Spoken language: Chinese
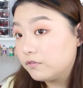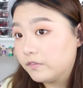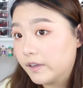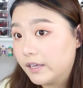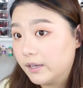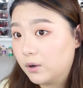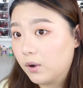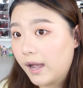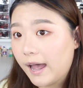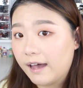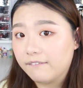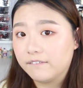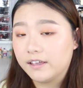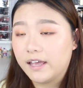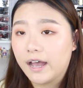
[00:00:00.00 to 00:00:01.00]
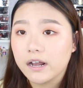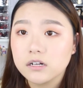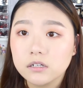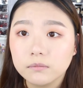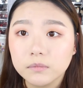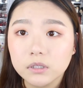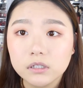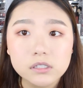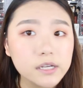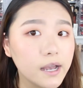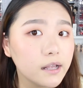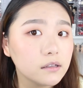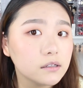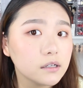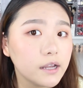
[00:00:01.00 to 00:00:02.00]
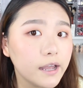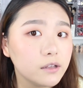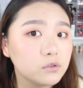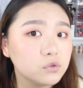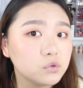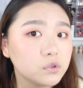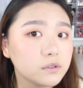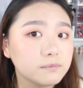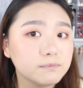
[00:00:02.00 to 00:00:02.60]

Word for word: 粉有卡纹啊什么的这样的感觉。